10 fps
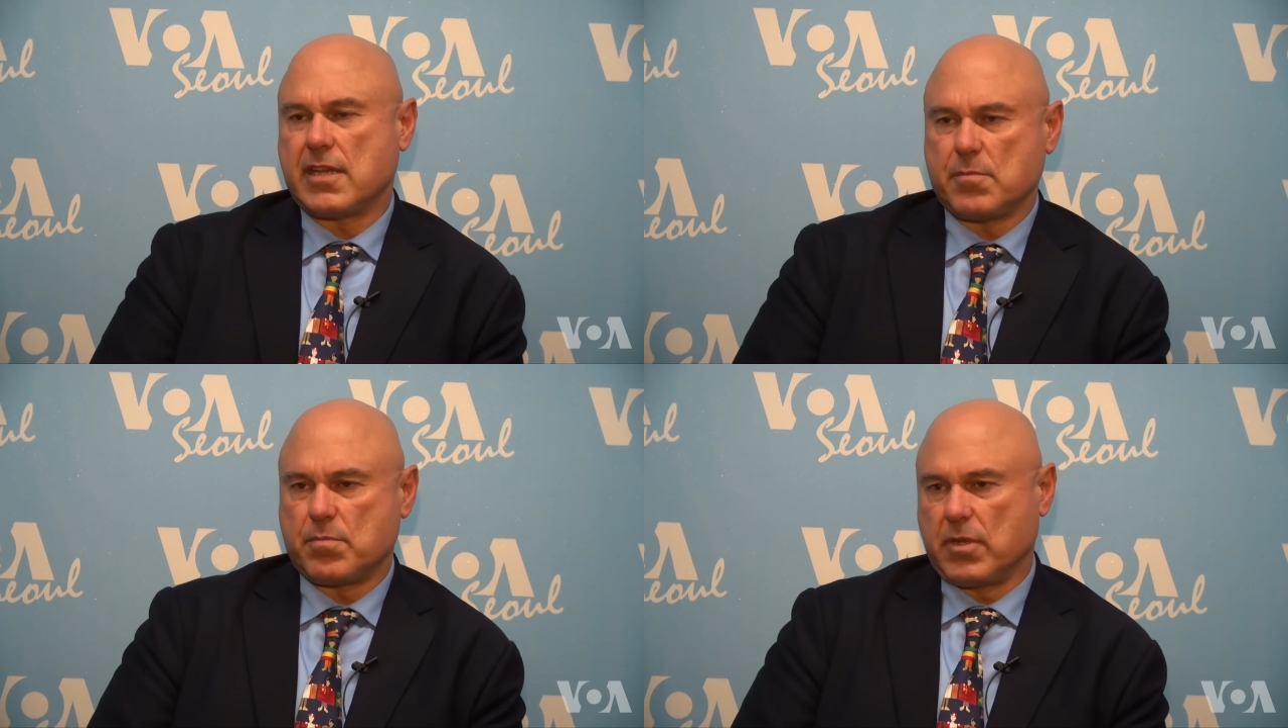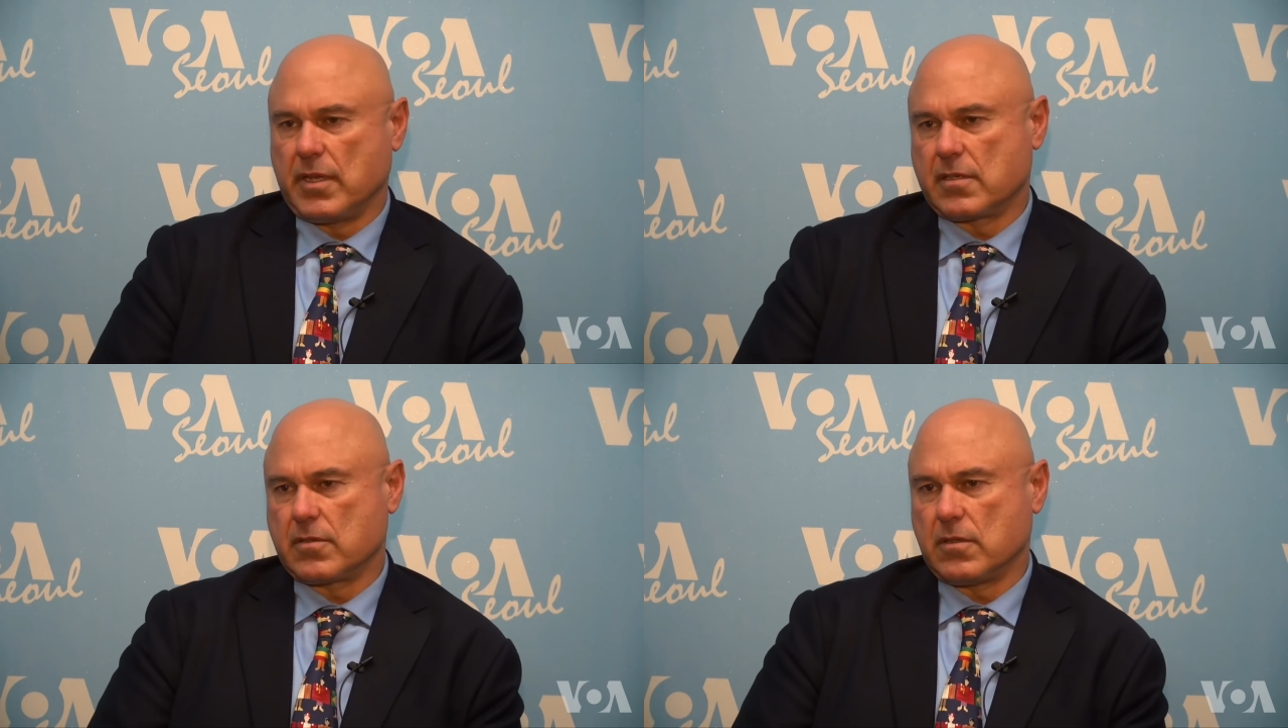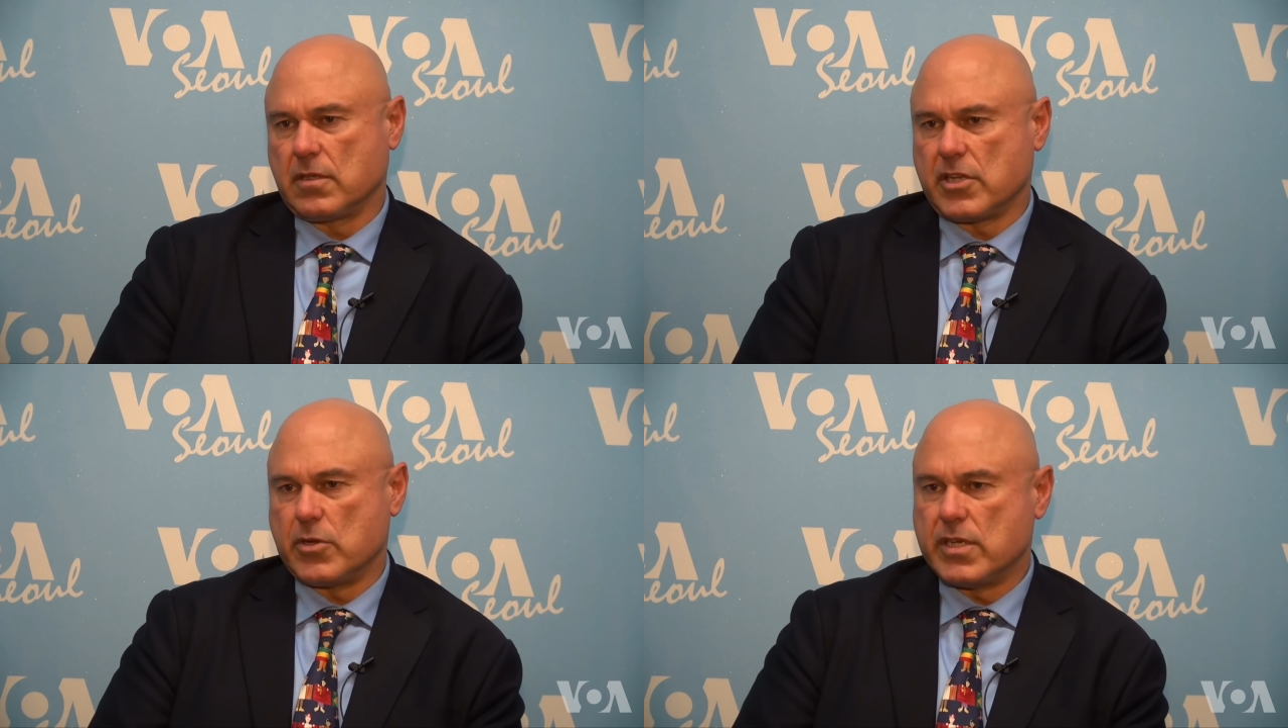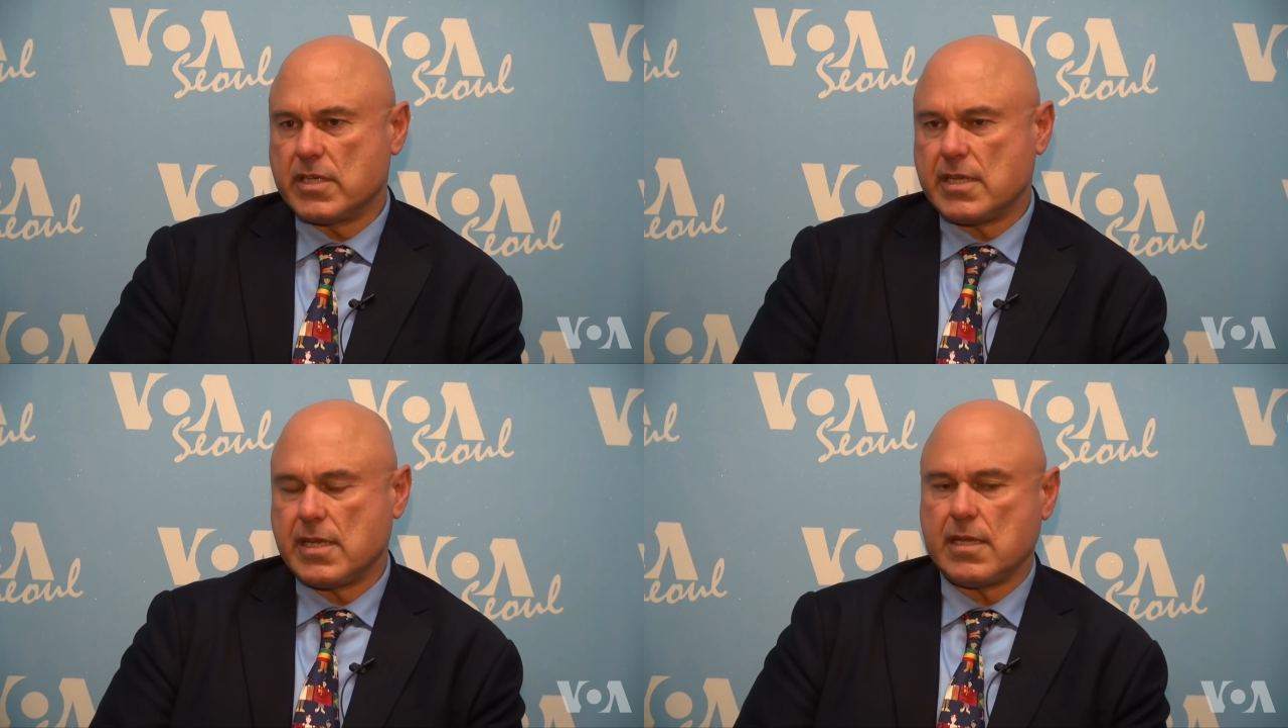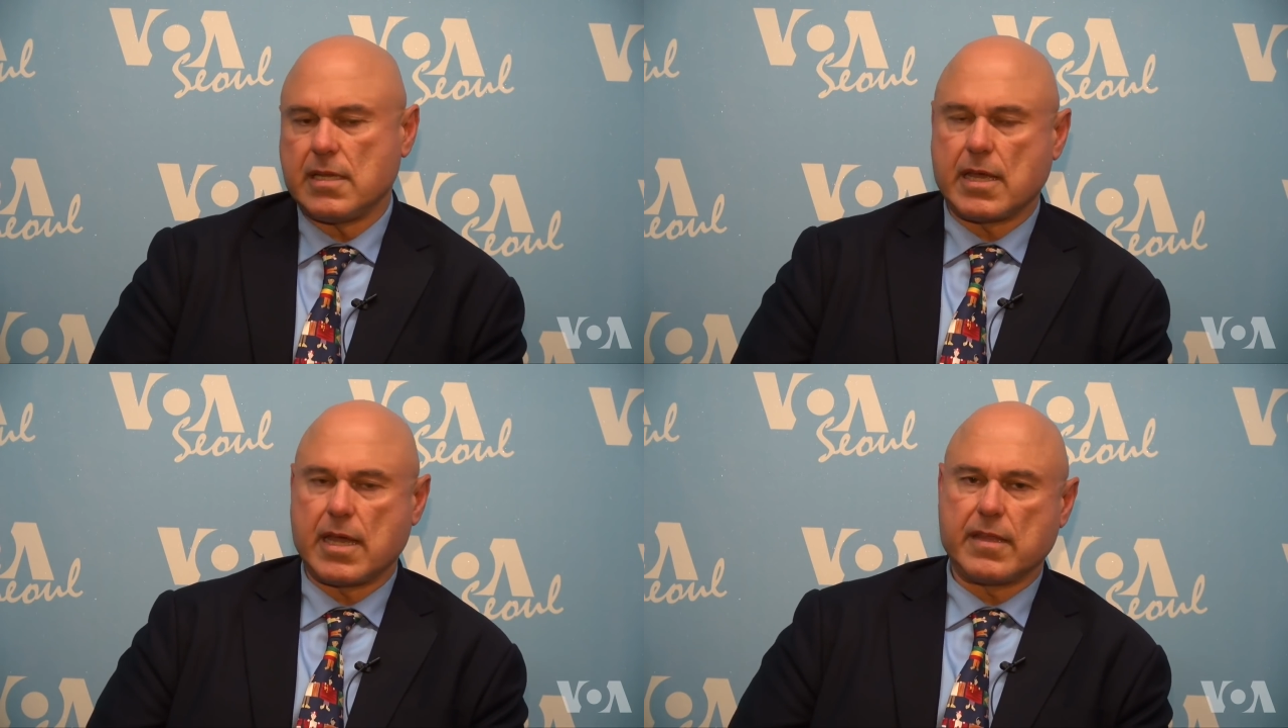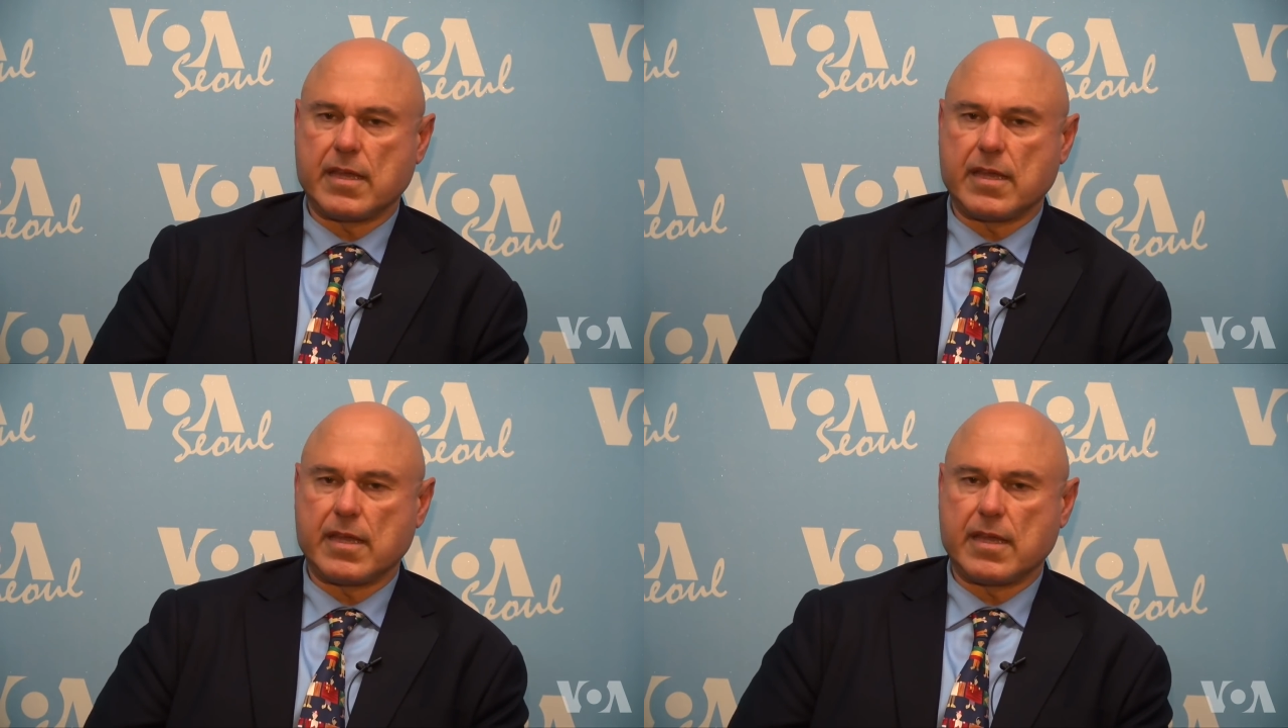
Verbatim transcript: 只要我们坚定我们的决心，